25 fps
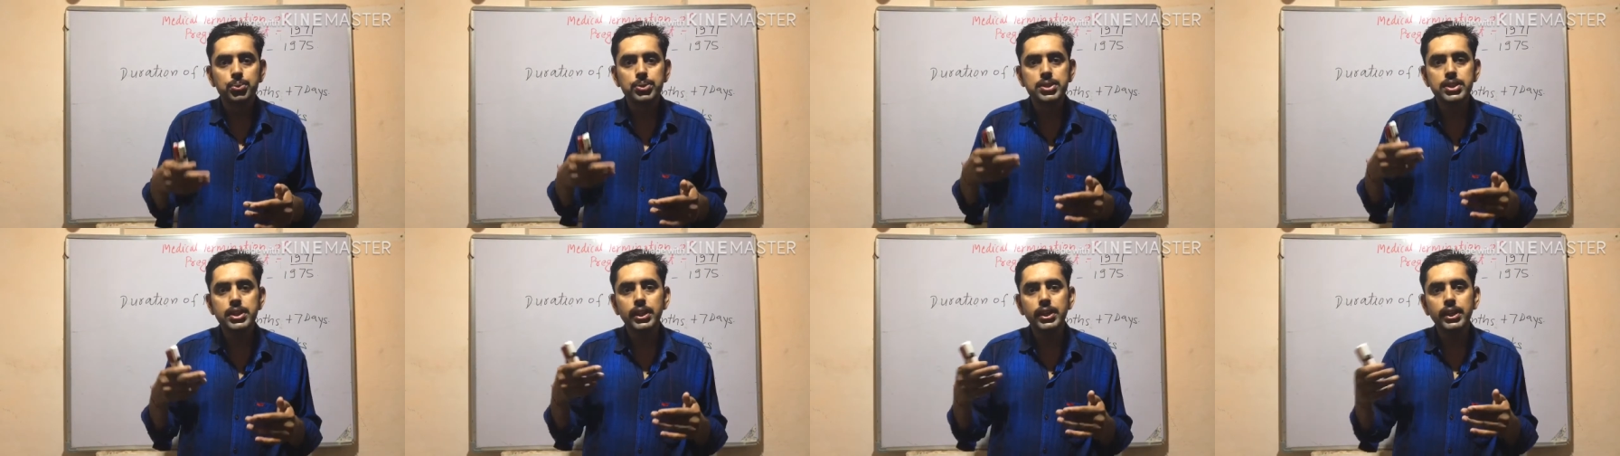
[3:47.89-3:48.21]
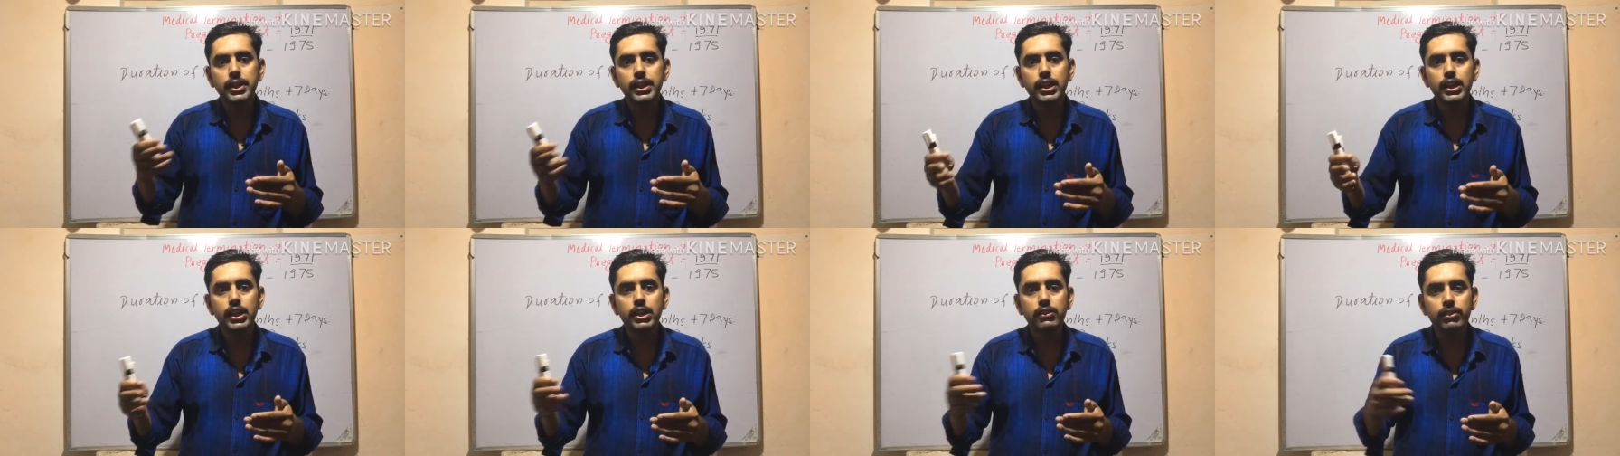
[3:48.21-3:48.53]
उसकी
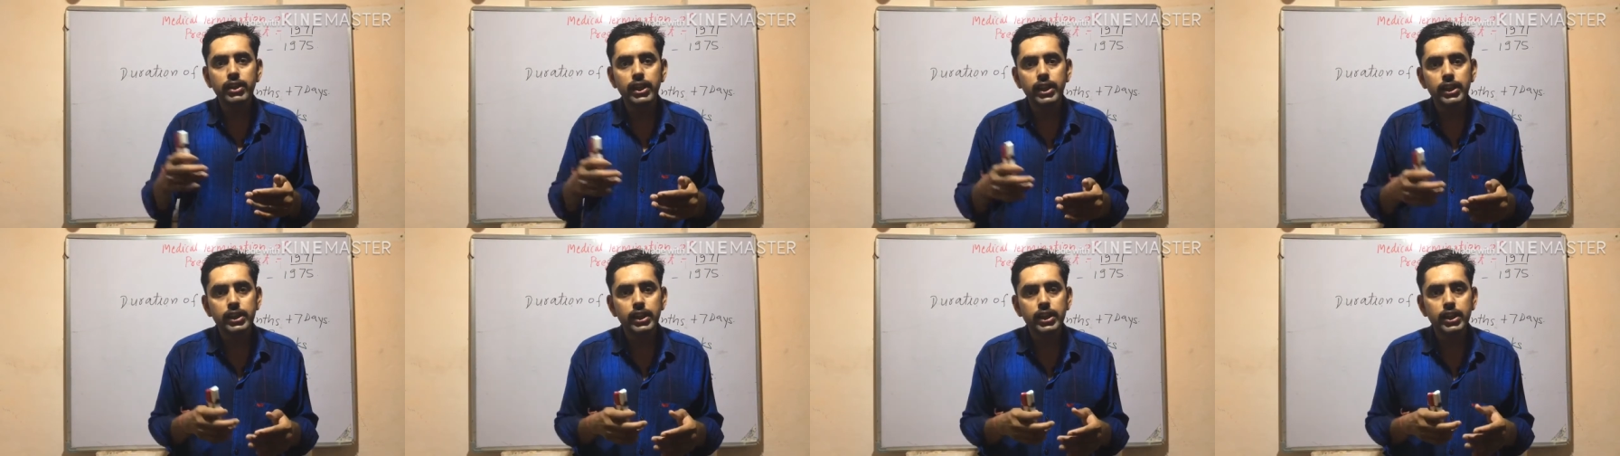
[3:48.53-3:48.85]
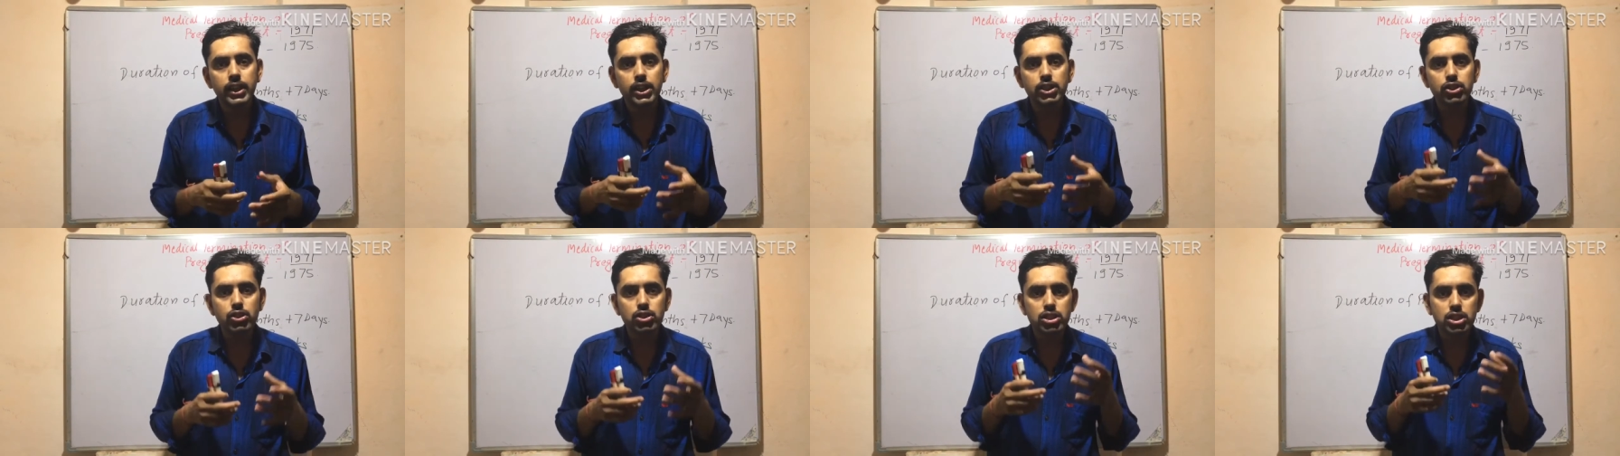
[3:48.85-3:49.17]
डिलीवरी
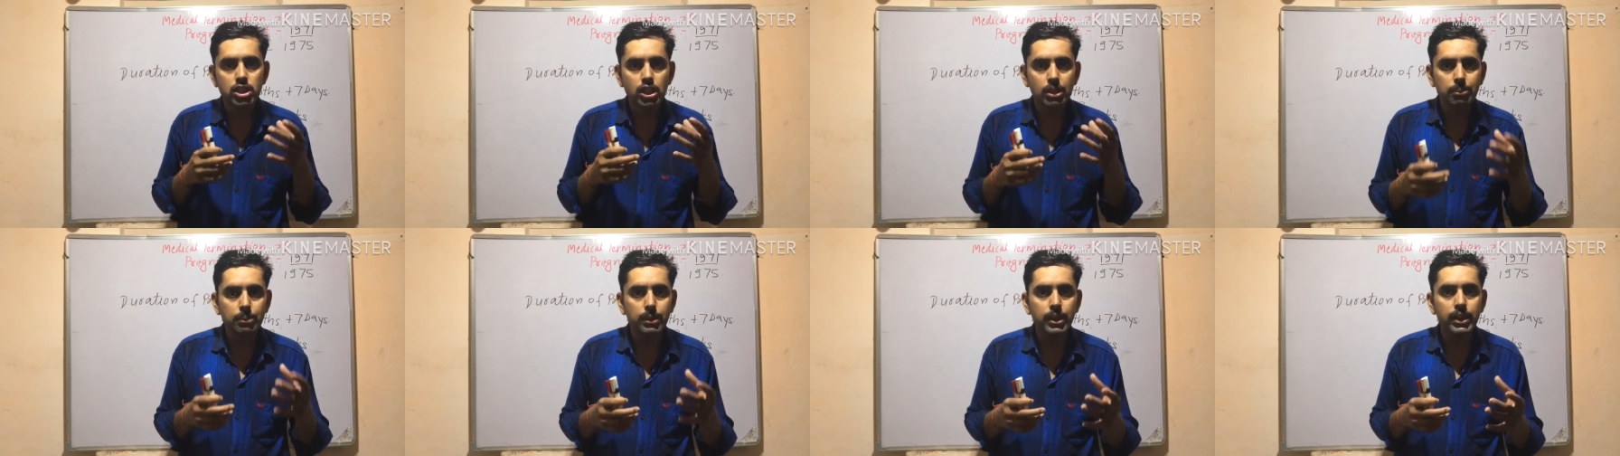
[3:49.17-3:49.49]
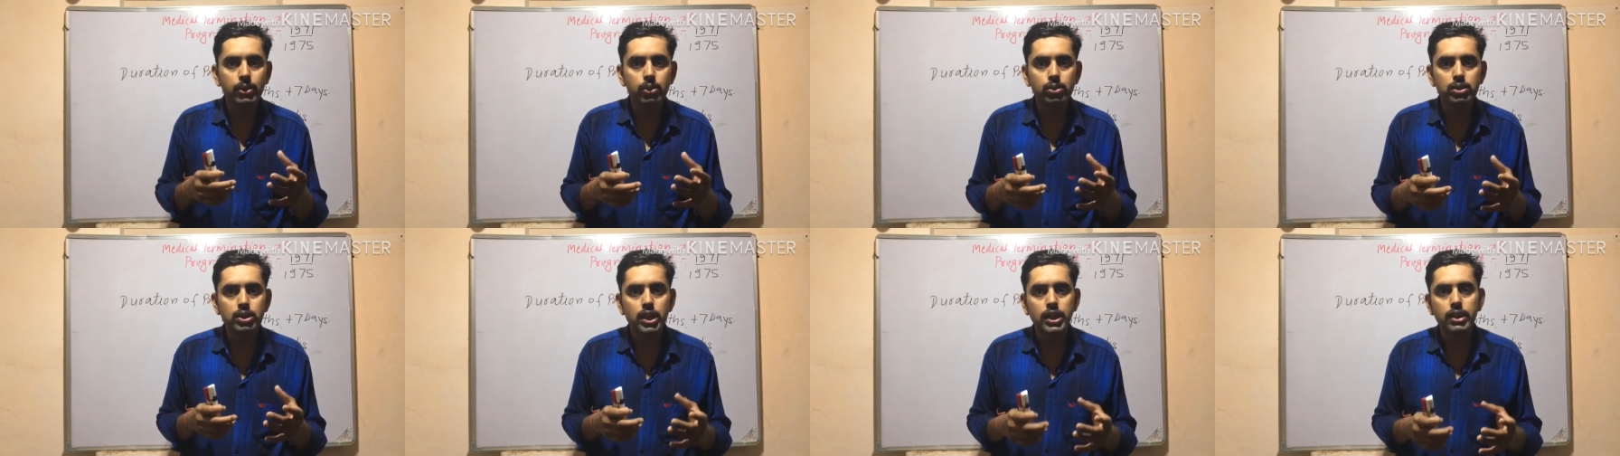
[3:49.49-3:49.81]
तक का जो समय
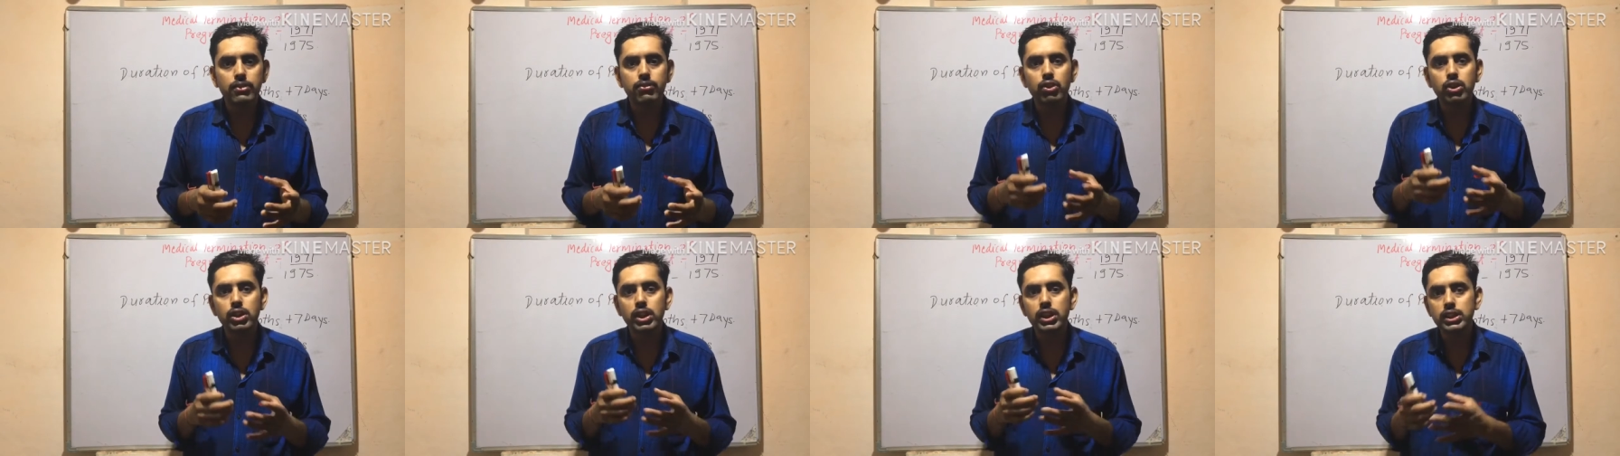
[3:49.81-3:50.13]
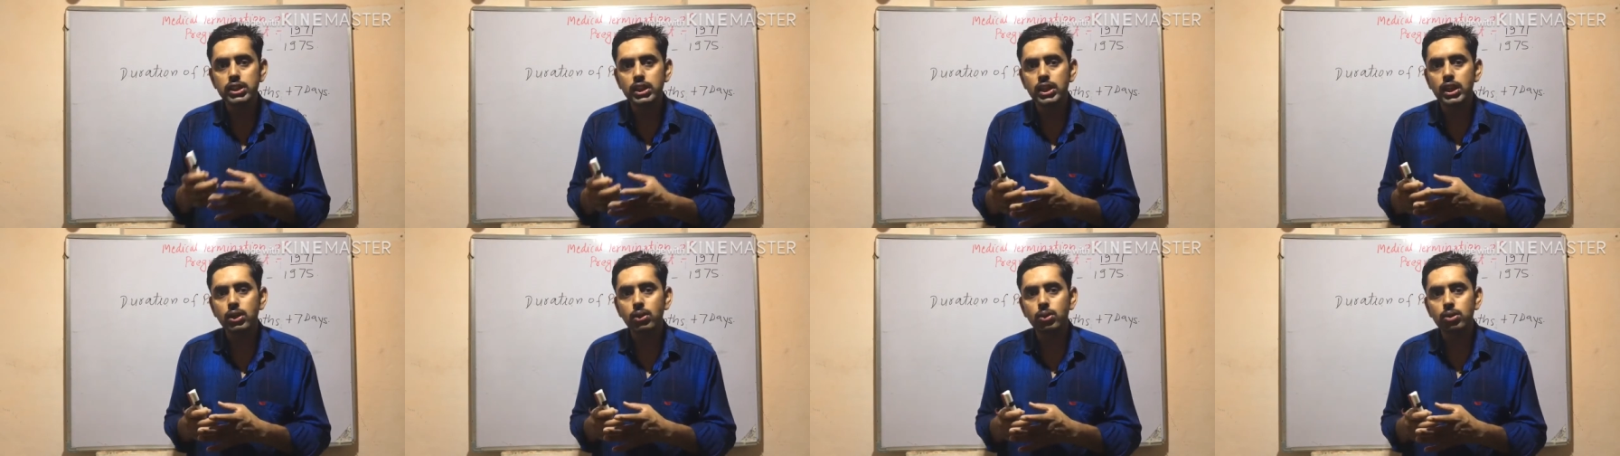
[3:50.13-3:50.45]
होता है वो
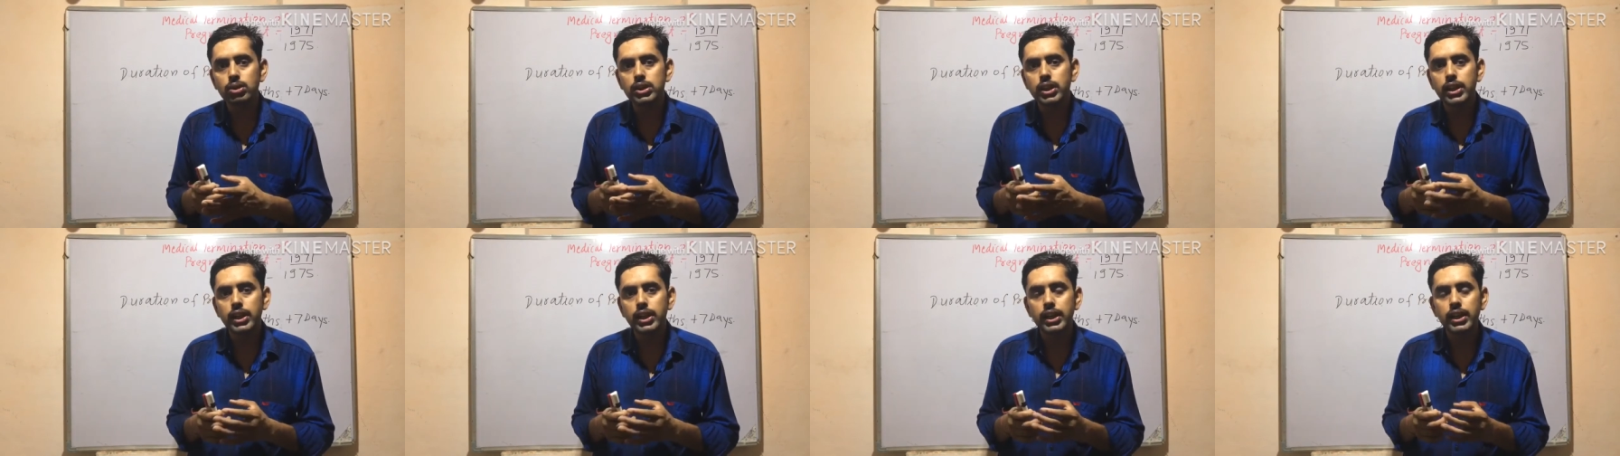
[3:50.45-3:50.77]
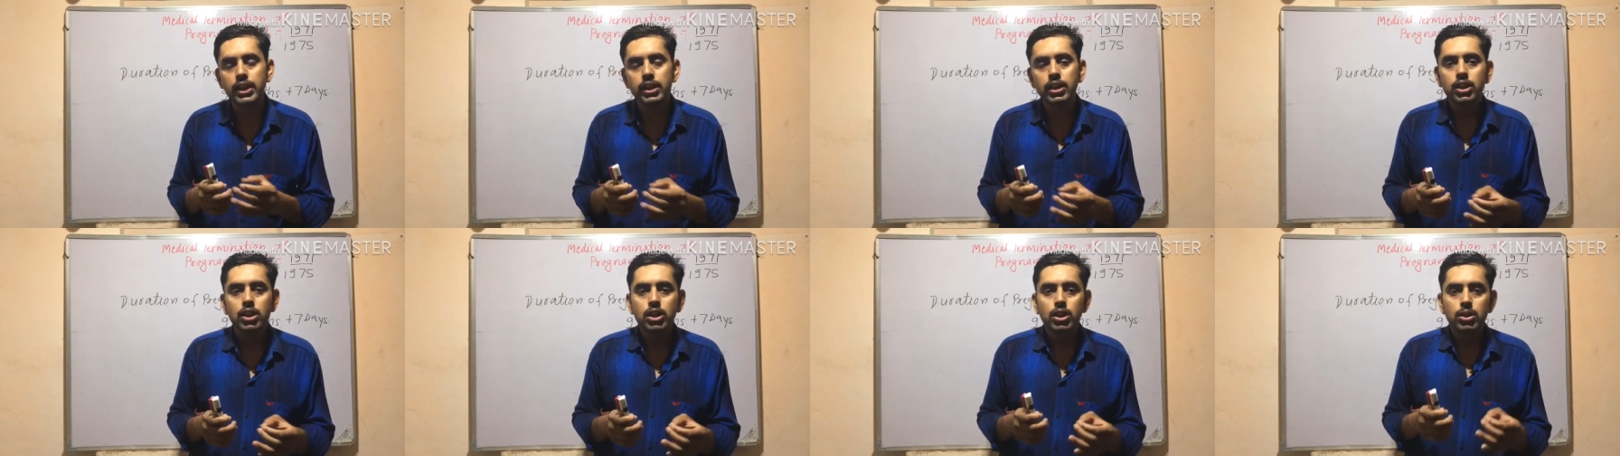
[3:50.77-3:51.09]
कितना होता है